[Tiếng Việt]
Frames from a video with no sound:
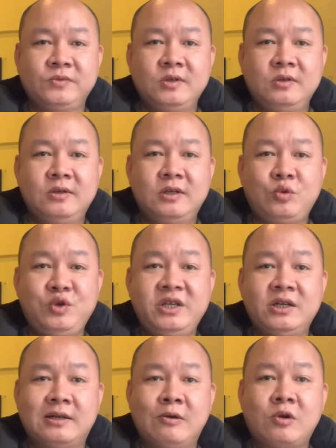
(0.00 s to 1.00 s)
Đấy, tuy
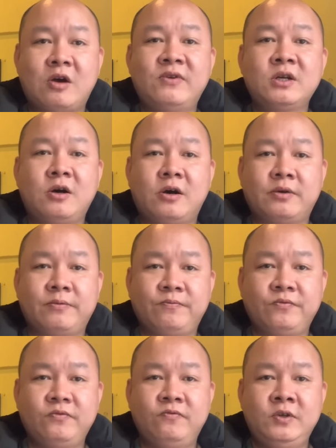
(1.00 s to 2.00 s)
nhiên ở đâu đó vẫn còn,
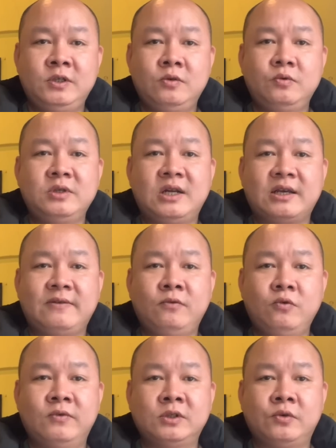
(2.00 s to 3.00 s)
ví dụ như là cái
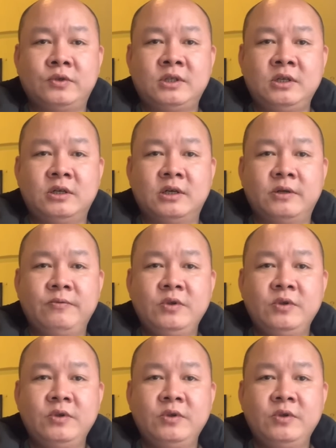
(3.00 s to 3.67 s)
vụ vừa rồi xử